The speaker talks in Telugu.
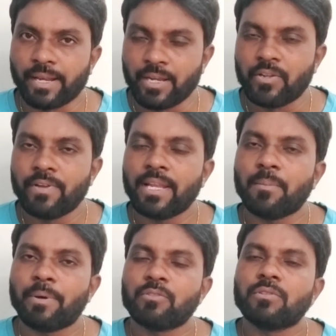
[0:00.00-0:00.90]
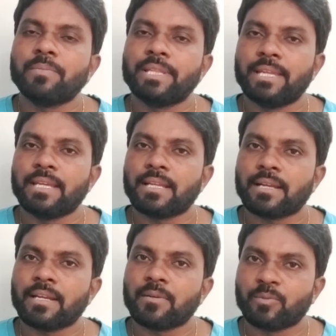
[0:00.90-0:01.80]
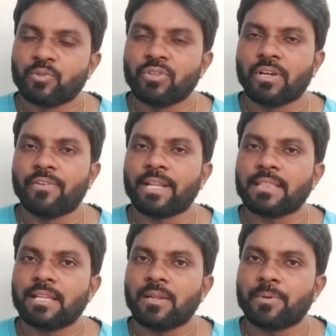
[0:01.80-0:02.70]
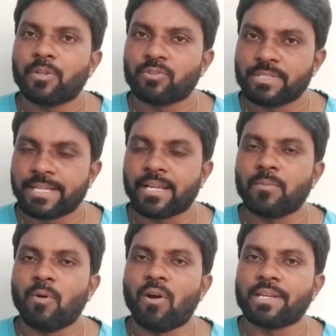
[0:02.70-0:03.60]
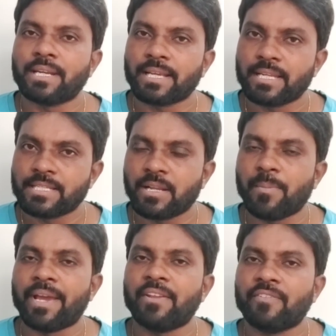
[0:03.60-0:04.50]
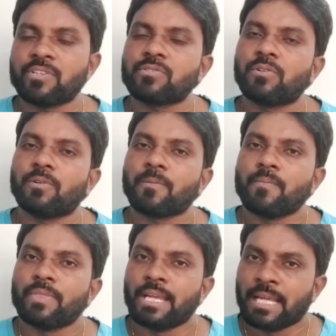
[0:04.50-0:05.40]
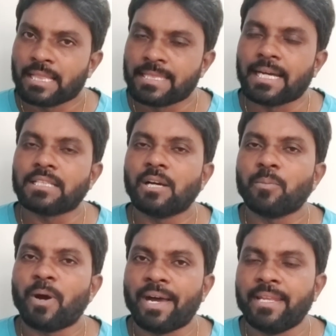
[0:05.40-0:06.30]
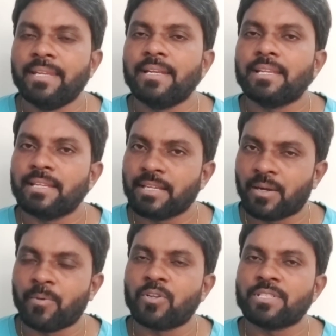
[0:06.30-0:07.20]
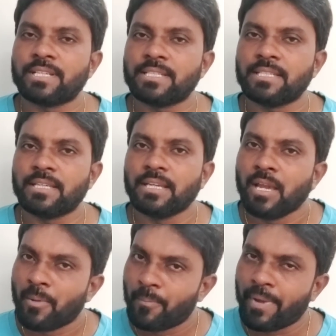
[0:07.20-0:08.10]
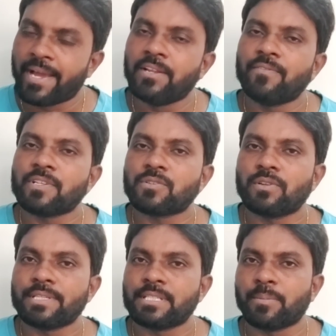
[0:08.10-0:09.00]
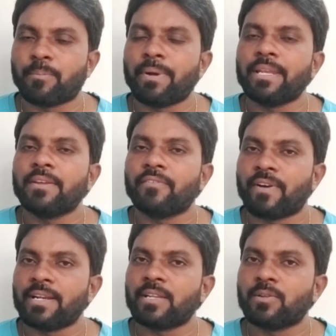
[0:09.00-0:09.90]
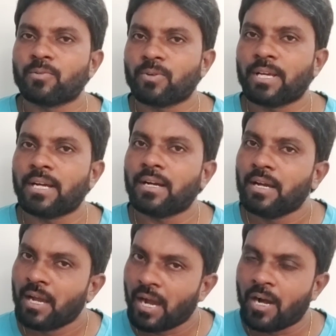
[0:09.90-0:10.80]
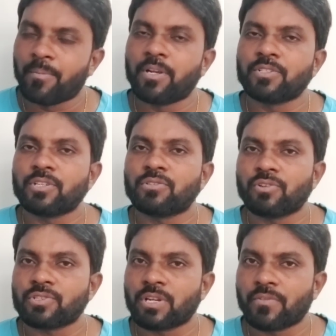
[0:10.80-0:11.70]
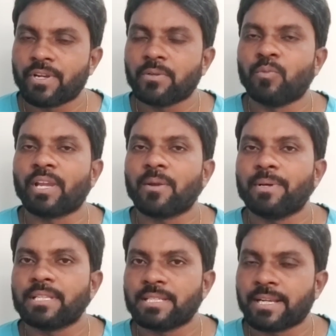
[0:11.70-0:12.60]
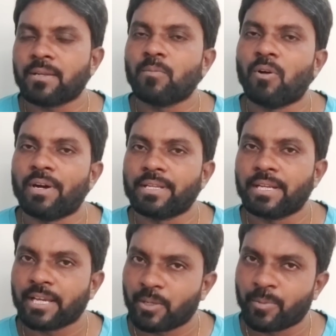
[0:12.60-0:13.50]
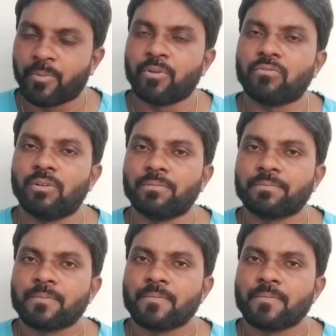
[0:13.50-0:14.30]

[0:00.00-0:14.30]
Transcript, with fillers: రెండు వేల పంతొమ్మిది ఎన్నికల కంటే ముందు నవరత్నాల పేరుతో జగన్మోహన్ రెడ్డికి ఇచ్చిన మేనిఫెస్టోలు దాదాపు అన్నింటినీ అమలు చేసి మేనిఫెస్టోలో చెప్పని వాటిని కూడా అమలు చేస్తూ వచ్చినటువంటి ముఖ్యమంత్రి జగన్మోహన్ రెడ్డి గారి ప్రభుత్వం